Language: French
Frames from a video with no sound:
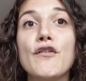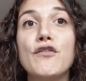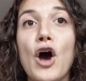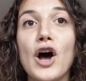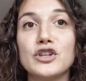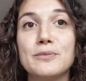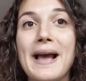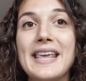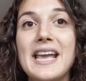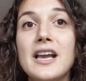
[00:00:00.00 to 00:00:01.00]
Florence
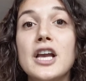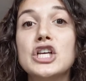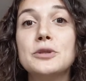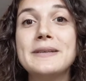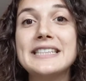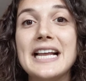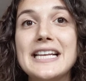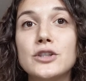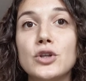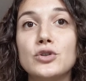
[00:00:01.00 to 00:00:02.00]
Bayet,
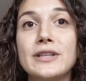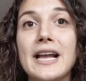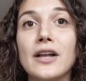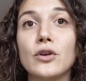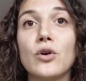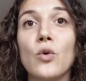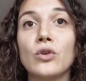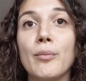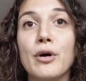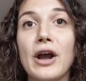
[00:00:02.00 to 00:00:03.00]
spécialiste du théâtre
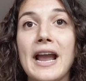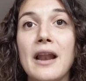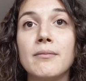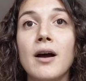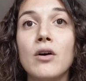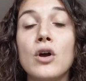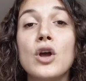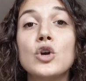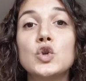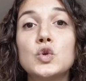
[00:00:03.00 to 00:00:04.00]
contemporain allemand,
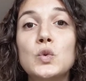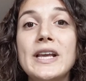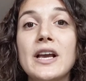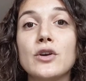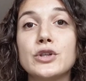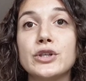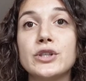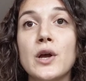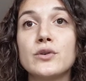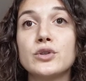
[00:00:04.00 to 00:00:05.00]
souligne en ce
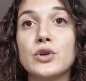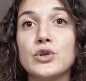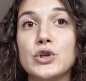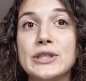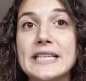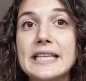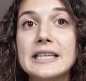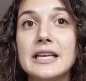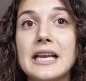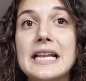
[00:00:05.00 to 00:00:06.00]
sens que, je
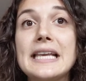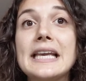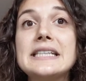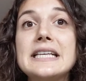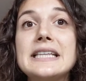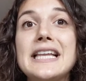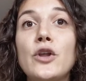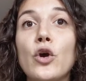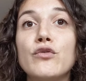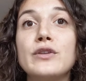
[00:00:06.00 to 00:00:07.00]
cite, les critiques des
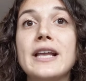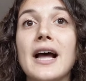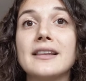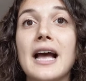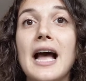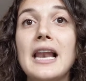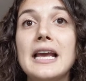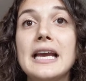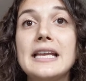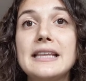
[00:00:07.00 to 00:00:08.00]
deux revues
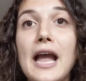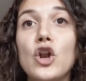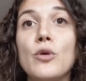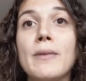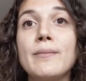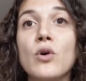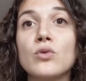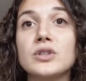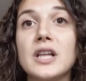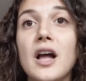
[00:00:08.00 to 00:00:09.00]
théâtrales réitèrent le même
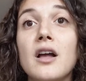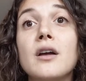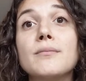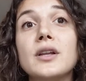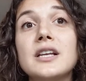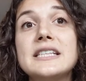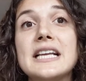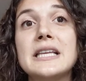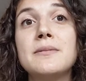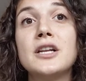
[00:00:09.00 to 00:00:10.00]
constat pendant les
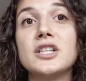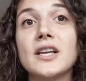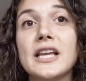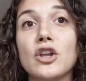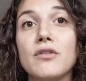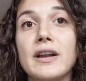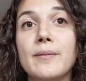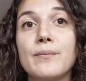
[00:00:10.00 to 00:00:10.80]
années 1980.